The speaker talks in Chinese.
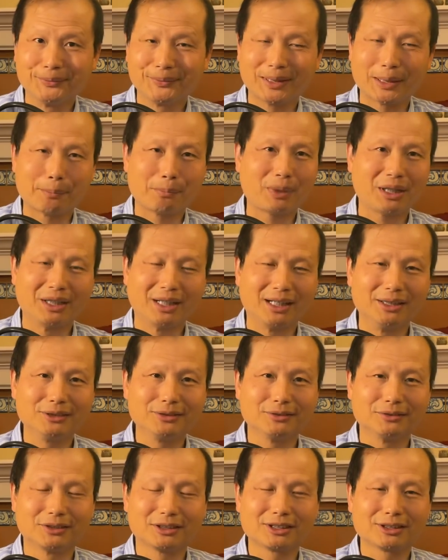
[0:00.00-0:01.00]
那本来
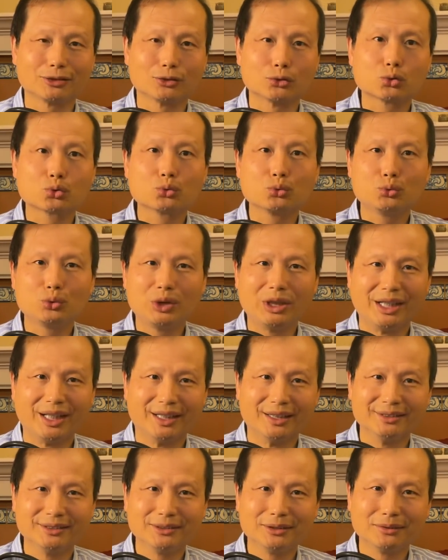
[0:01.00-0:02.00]
就是苏
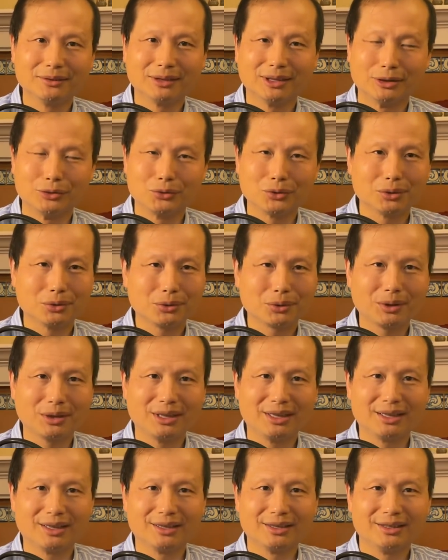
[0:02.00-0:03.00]
联的军队
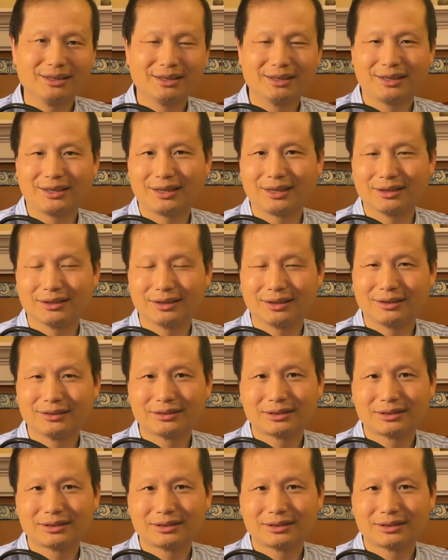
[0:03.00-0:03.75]
的一个